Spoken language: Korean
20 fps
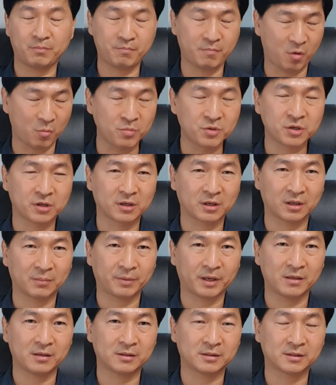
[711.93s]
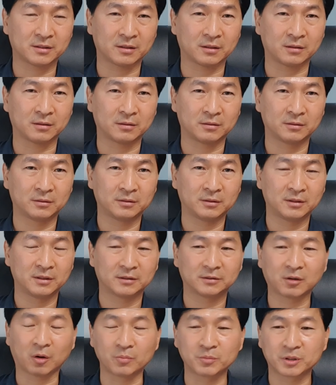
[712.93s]
엄청나게 팔렸어요.
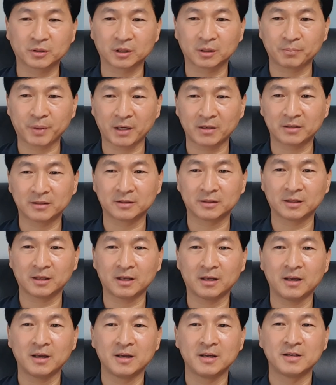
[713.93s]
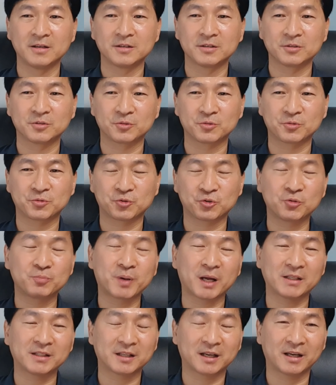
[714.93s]
근데 엄청나게 팔리는데
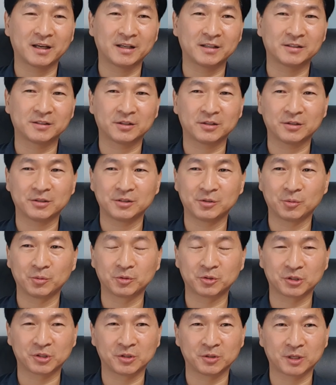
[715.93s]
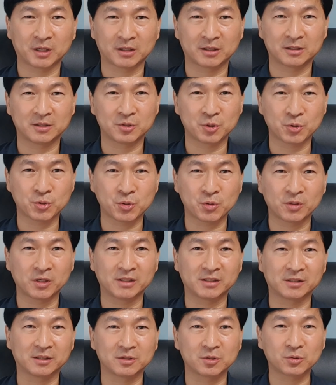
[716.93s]
출판사에서 로버트 기요사키를 초청을
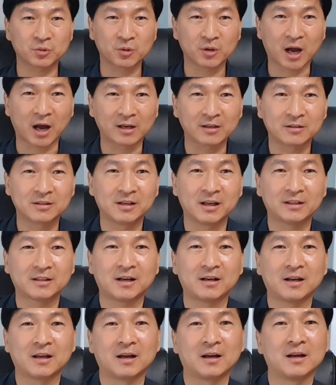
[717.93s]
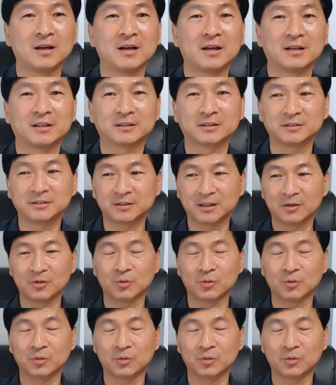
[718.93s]
했어요. 초청 강연을 해달라. 근데